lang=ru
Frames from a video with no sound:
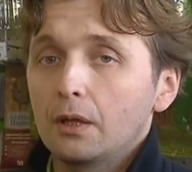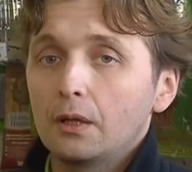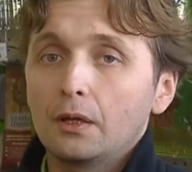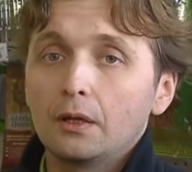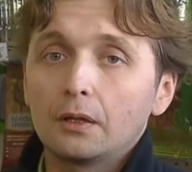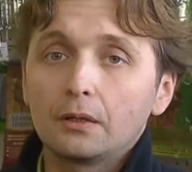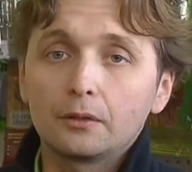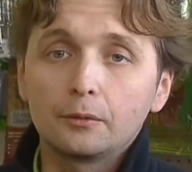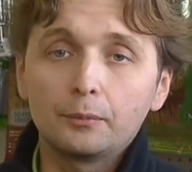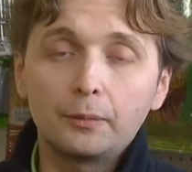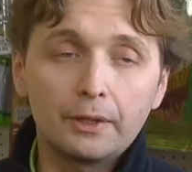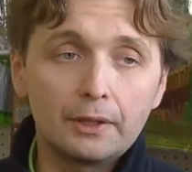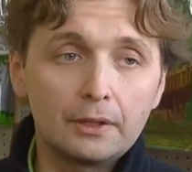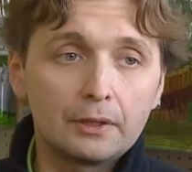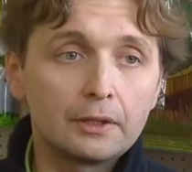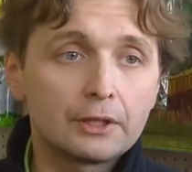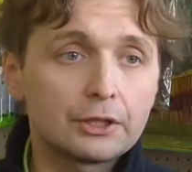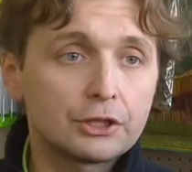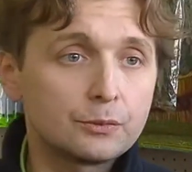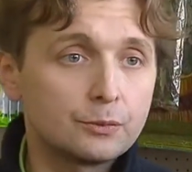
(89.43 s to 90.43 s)
а,
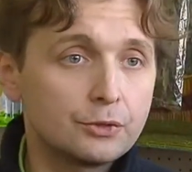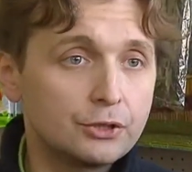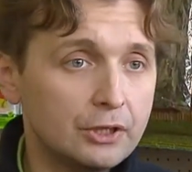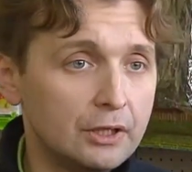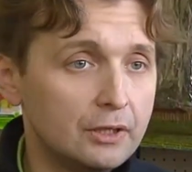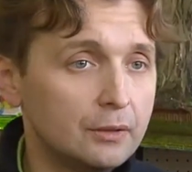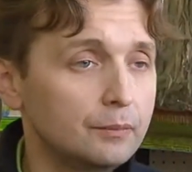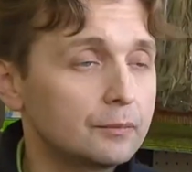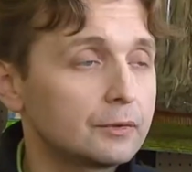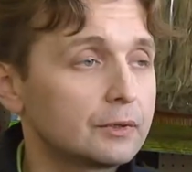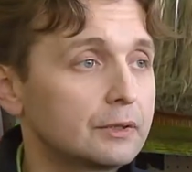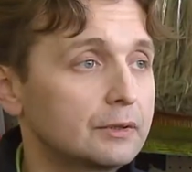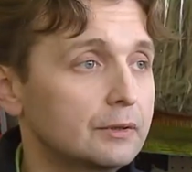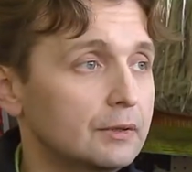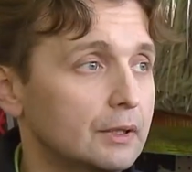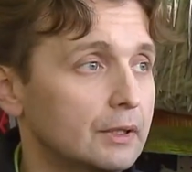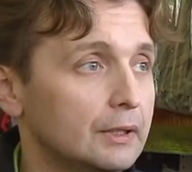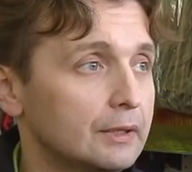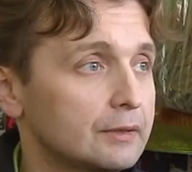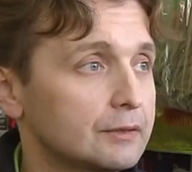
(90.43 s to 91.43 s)
напоили горячим чаем,
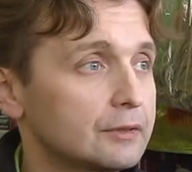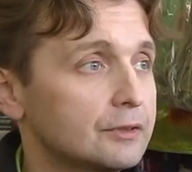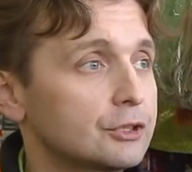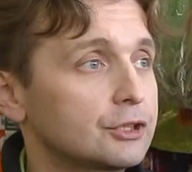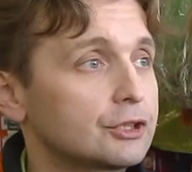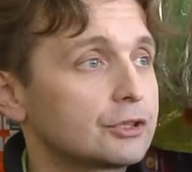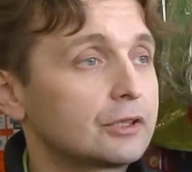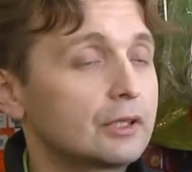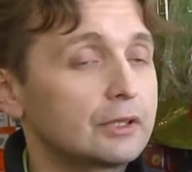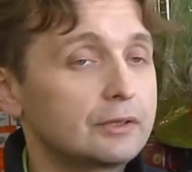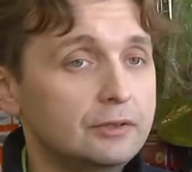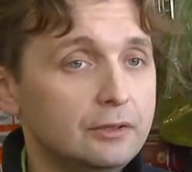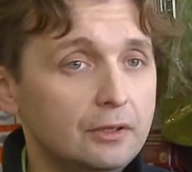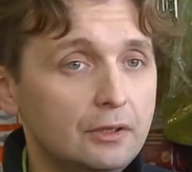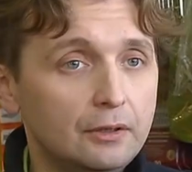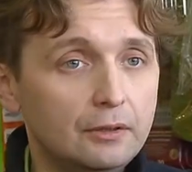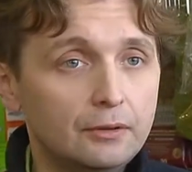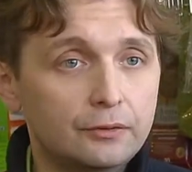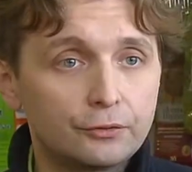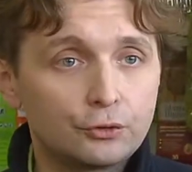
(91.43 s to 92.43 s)
а, значит,
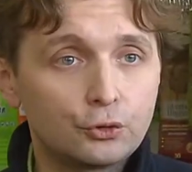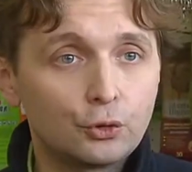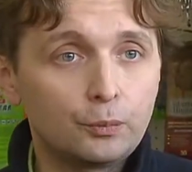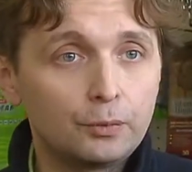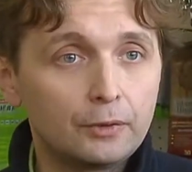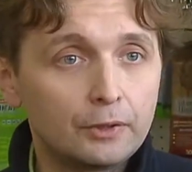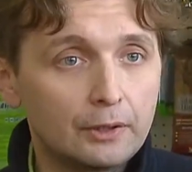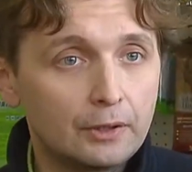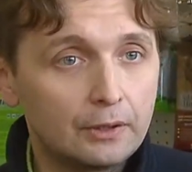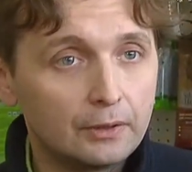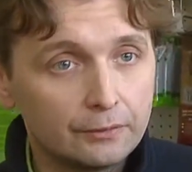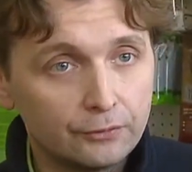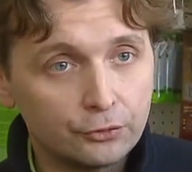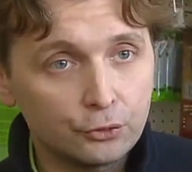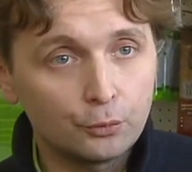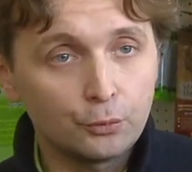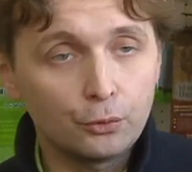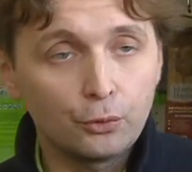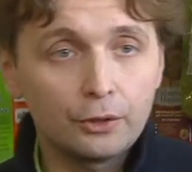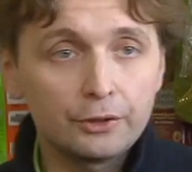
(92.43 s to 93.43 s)
одели в теплую,
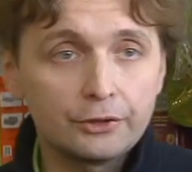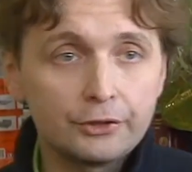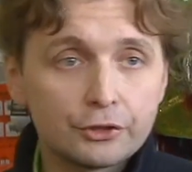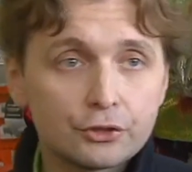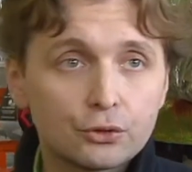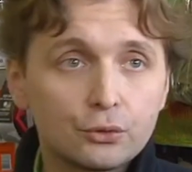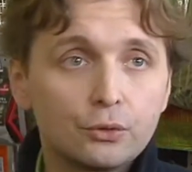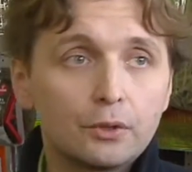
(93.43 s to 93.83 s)
в теплую одежду.